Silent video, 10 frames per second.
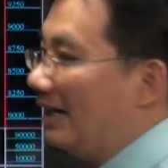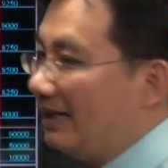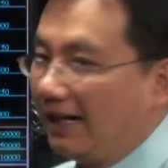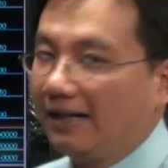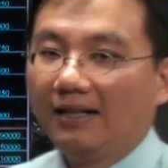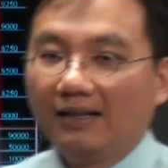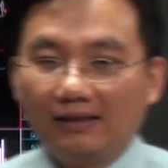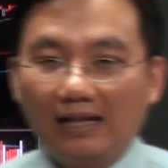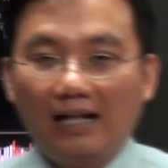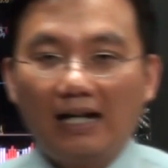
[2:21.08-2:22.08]
来讲，
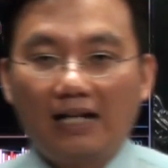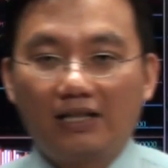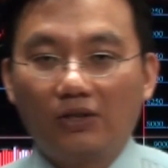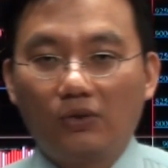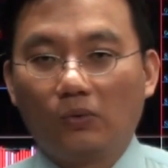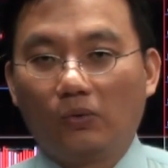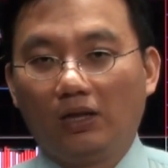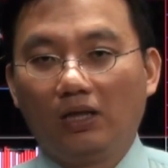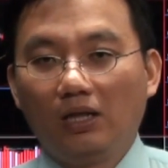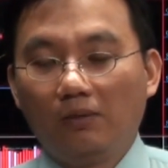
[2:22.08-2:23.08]
它还是属于
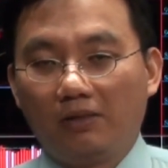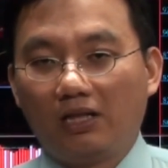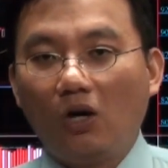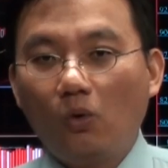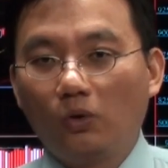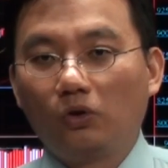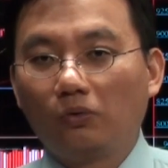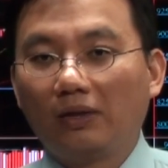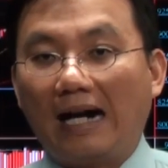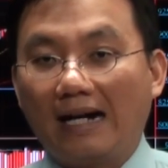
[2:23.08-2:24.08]
比较混
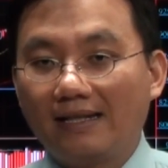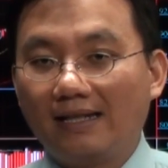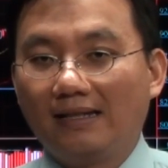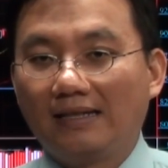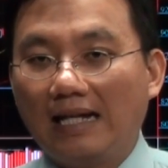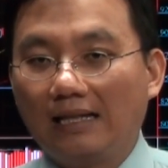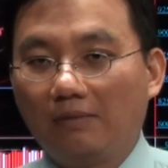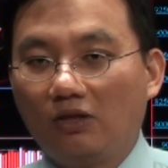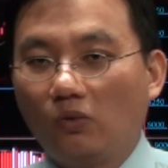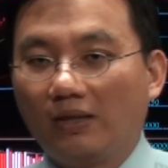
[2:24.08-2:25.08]
沌的行情在里
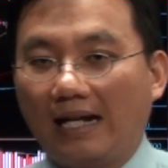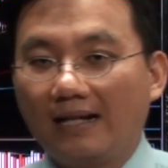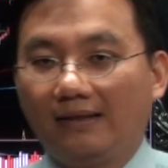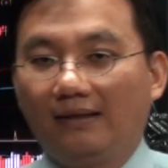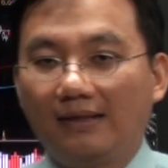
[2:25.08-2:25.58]
面做箱型的